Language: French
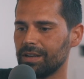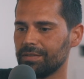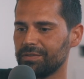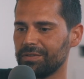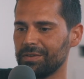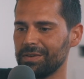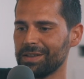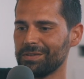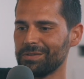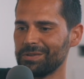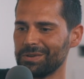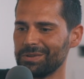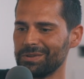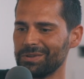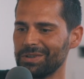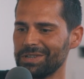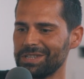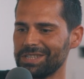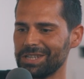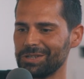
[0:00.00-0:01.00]
fin de,
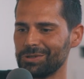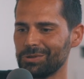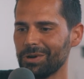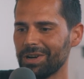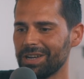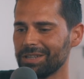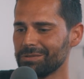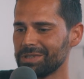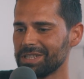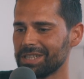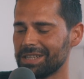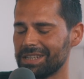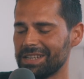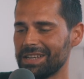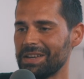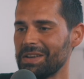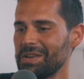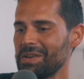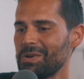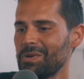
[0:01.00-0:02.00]
notre séjour,
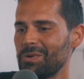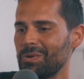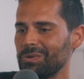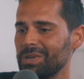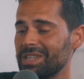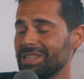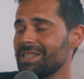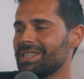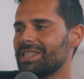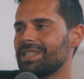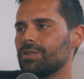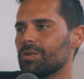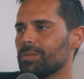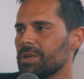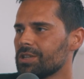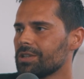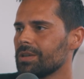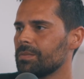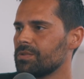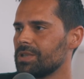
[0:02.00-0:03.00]
on lui a dit c'est
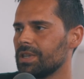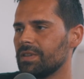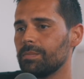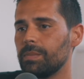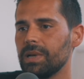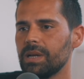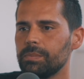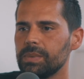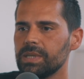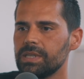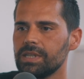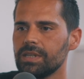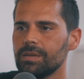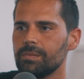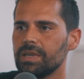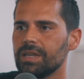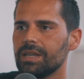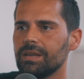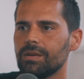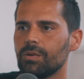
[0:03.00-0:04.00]
dommage quand même, vous avez une belle piscine,
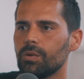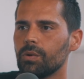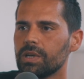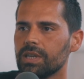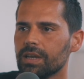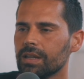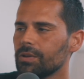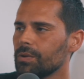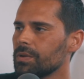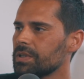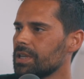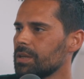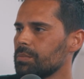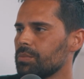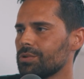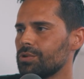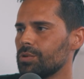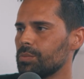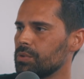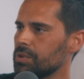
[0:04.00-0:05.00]
mais aucun transat
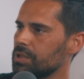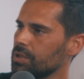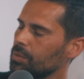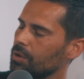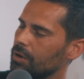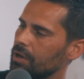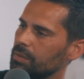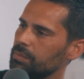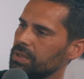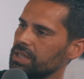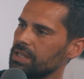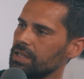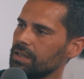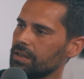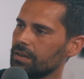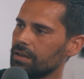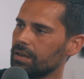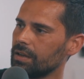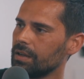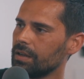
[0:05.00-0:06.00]
pour se poser au bord de la
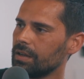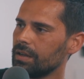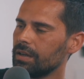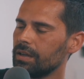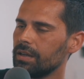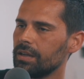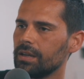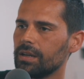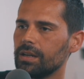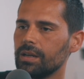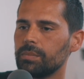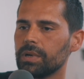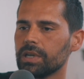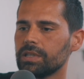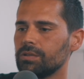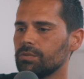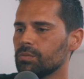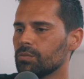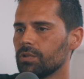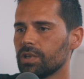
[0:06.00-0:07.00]
piscine. Et elle est
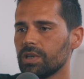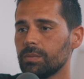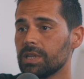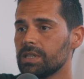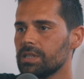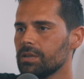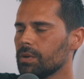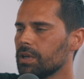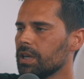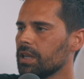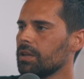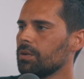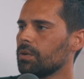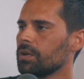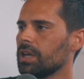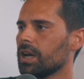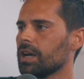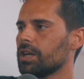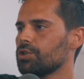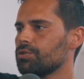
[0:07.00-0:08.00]
partie nous montrer, bah si, regardez, dans
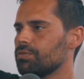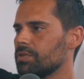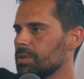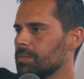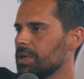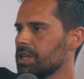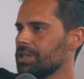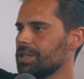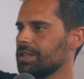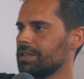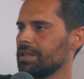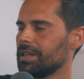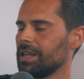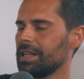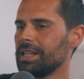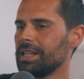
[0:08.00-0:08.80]
le garage, sous les bâches, c'était.